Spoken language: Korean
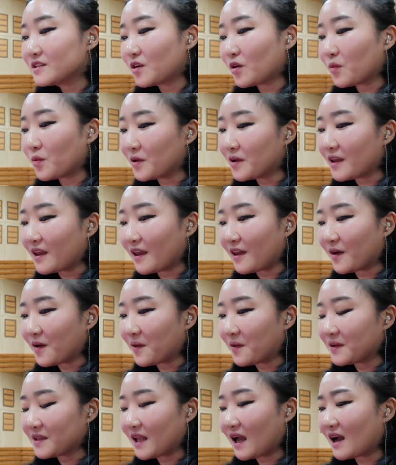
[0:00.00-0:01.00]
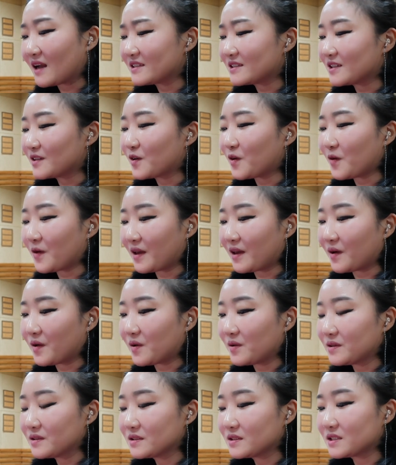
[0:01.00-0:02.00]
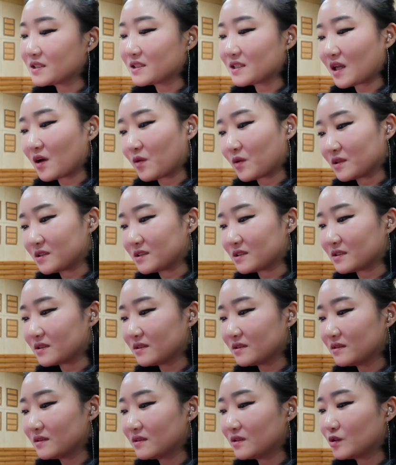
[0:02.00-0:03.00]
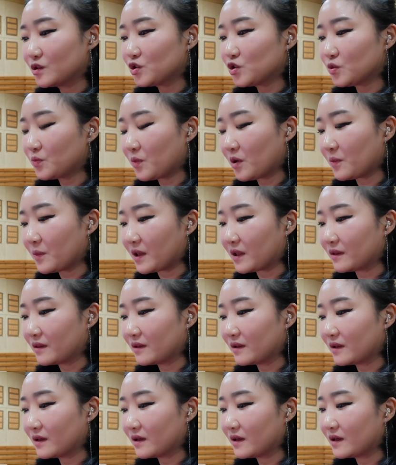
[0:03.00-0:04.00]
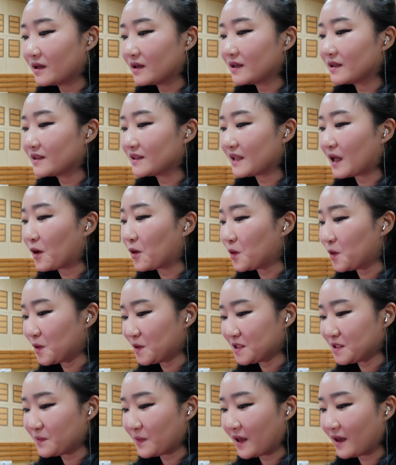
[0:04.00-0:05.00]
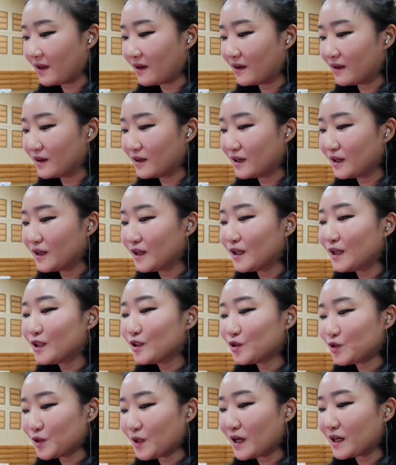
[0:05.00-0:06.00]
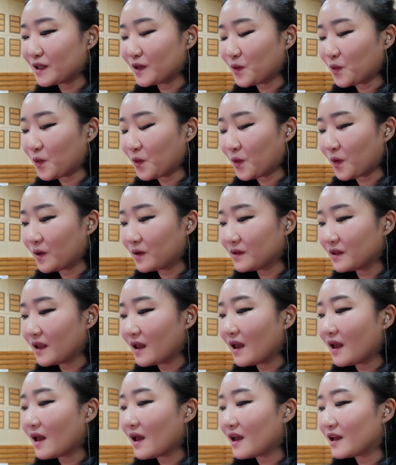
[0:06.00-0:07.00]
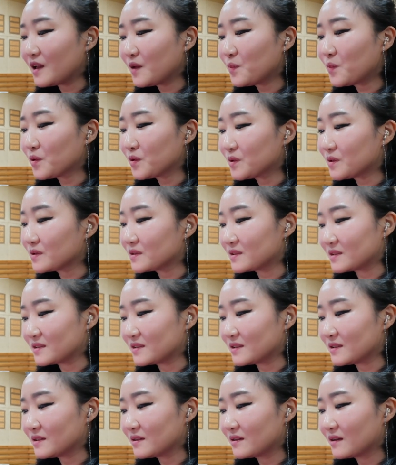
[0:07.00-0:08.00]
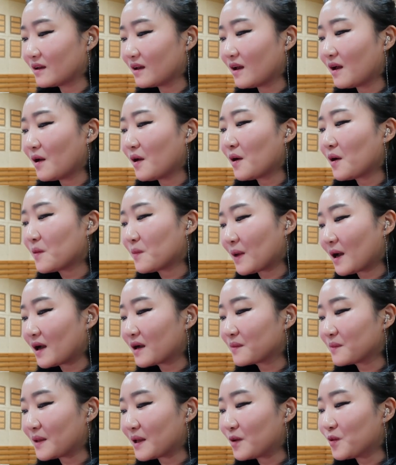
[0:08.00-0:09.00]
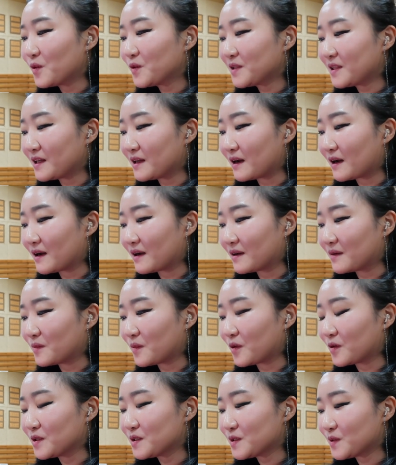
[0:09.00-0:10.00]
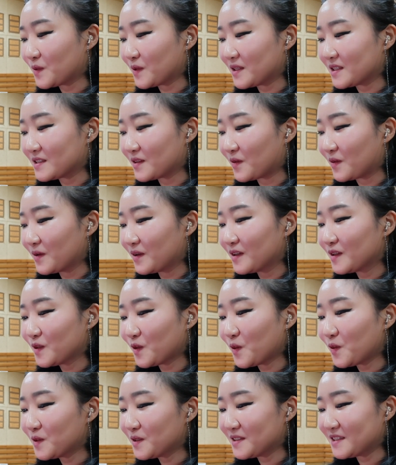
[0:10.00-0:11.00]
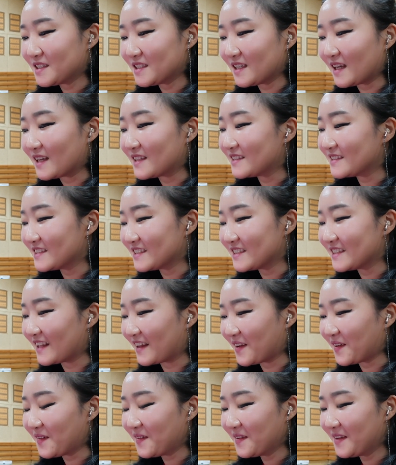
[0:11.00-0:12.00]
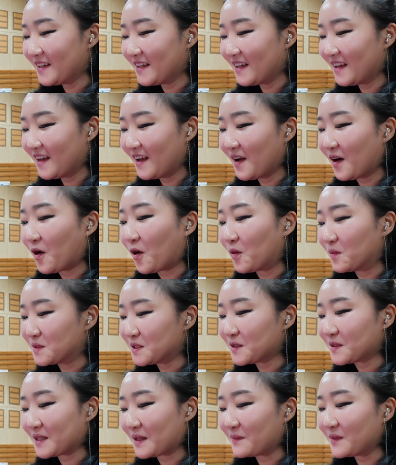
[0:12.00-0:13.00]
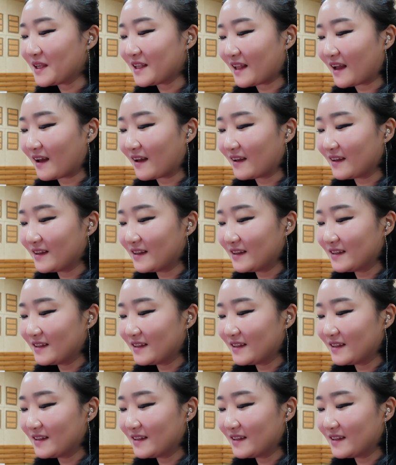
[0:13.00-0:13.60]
들어 볼게요. 다 아실 거예요. 스타워즈, 슈퍼맨, 나홀로 집에, 주라기 공원, 해리포터 등등 막 멜로디가 머릿속에서 떠오르지 않으시나요? 엄청납니다.